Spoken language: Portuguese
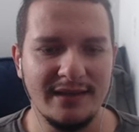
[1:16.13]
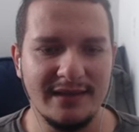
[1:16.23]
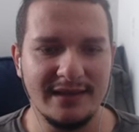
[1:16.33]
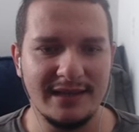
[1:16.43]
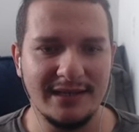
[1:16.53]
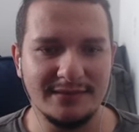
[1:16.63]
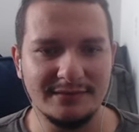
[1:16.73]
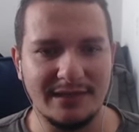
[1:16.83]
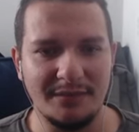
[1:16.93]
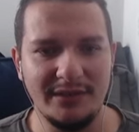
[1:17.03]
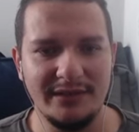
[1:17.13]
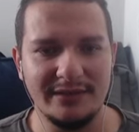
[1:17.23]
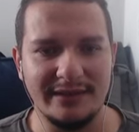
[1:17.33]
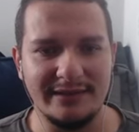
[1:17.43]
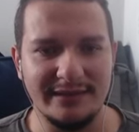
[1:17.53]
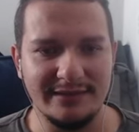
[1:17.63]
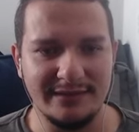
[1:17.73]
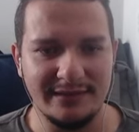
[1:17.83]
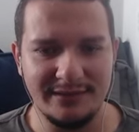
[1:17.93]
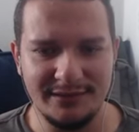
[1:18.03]
E cara, tá bonito, tá
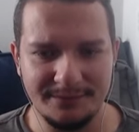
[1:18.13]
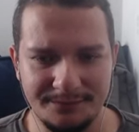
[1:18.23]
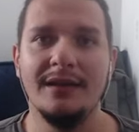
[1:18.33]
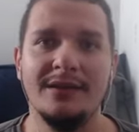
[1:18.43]
interessante.